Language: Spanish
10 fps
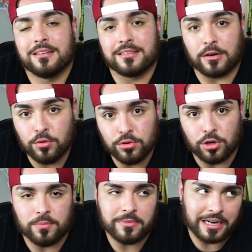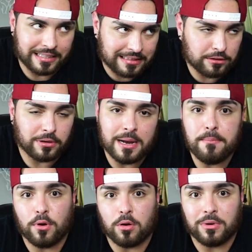Segundo, está otro
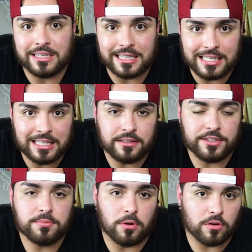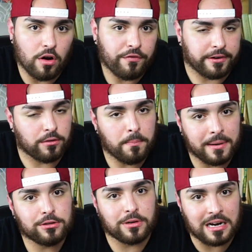ejemplo como el de Dietrich Bonhoeffer, un
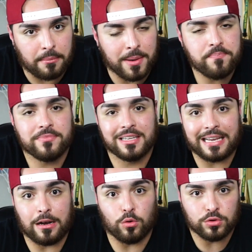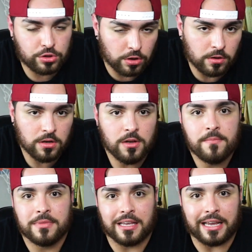pastor alemán que luchó
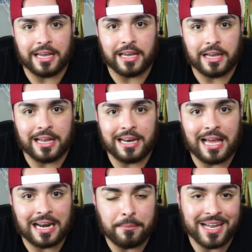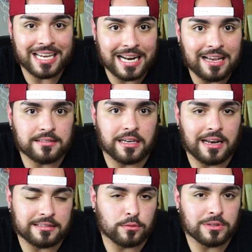eh, en la Alemania nazi en
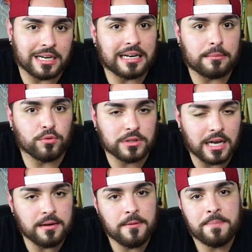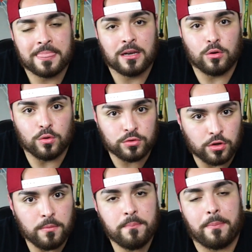la Segunda Guerra Mundial,
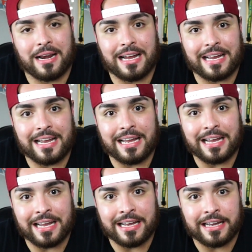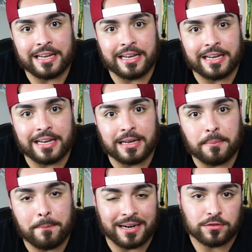luchó para que
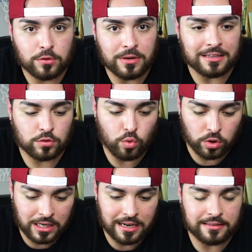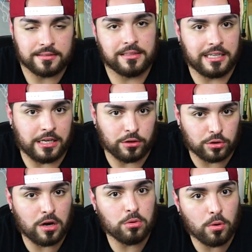eh, personas judías y
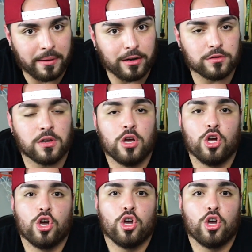otros europeos